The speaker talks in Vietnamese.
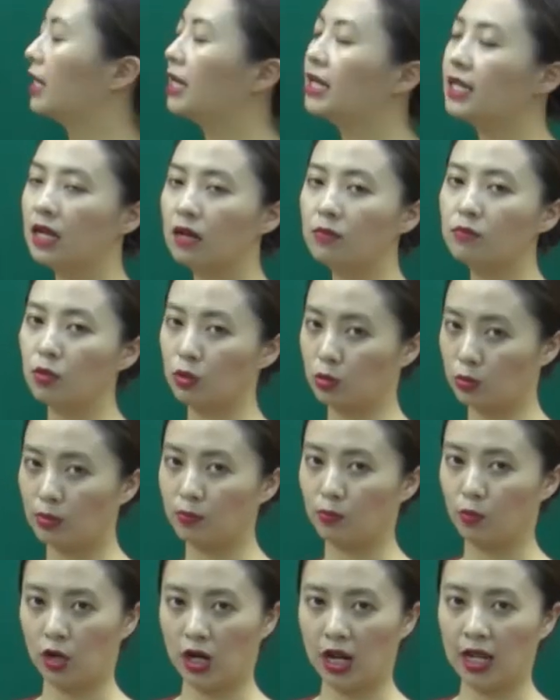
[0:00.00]
ít nhất một
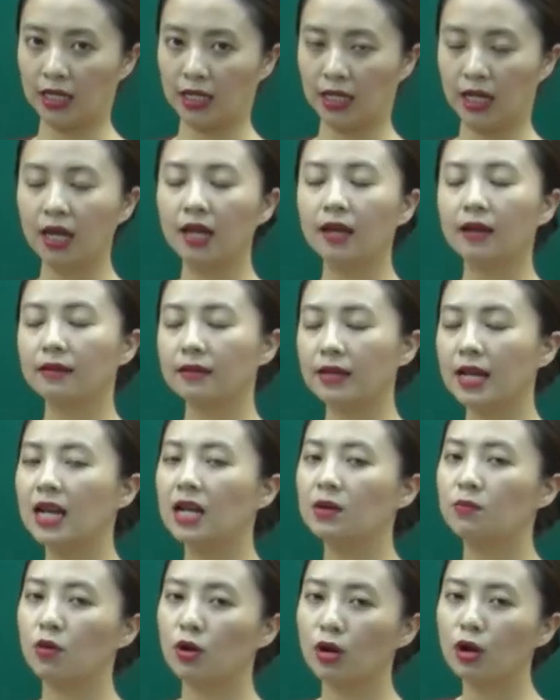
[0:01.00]
tuần một lần. Đây
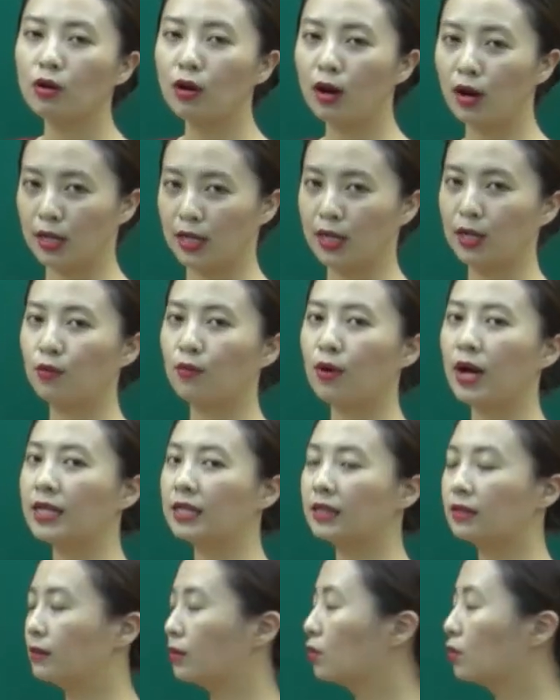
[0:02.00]
là một câu hỏi liên quan tới